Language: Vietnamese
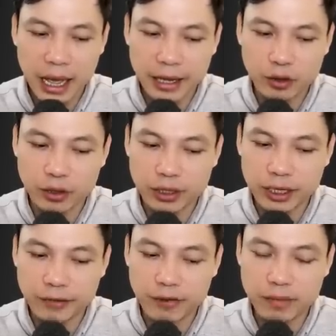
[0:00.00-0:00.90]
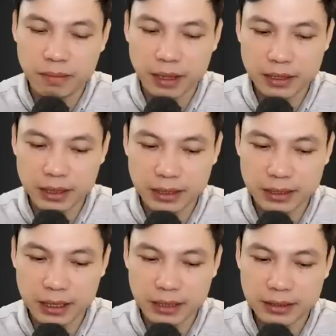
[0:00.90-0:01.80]
mật lớn nhất của ta,
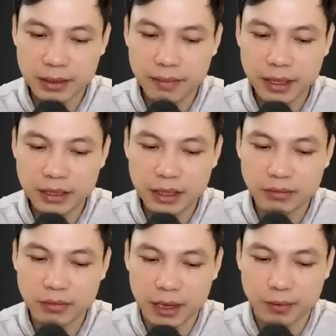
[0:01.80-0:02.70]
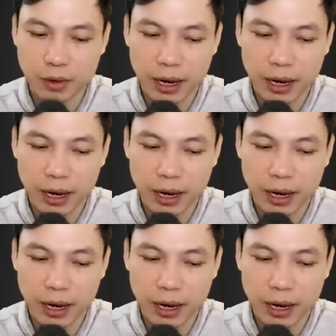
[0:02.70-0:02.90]
tội đáng buồn chết.